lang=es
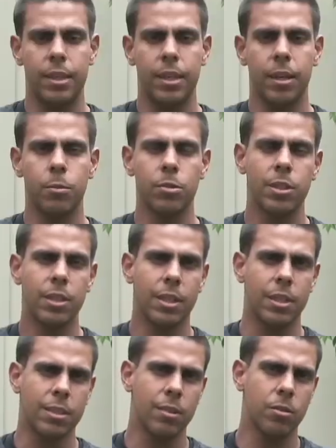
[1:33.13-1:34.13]
Dinamo se
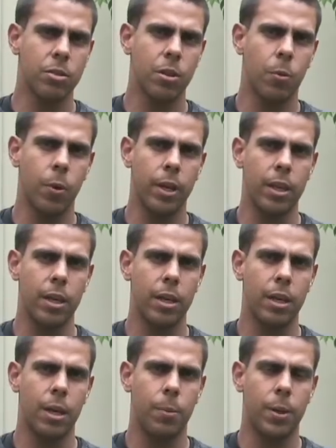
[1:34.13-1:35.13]
interesa en
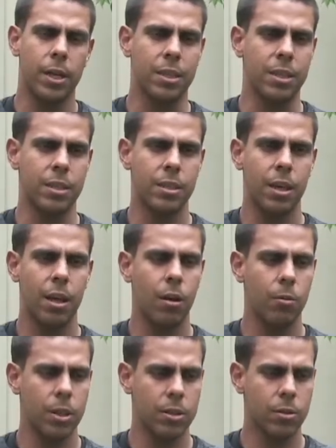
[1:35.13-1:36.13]
Nochebuena a partir
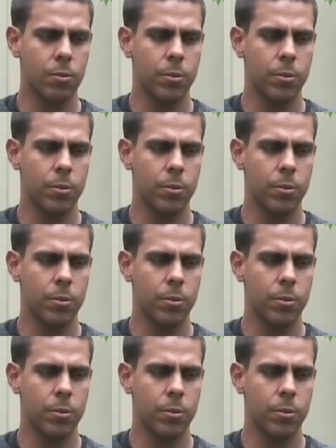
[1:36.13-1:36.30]
de unas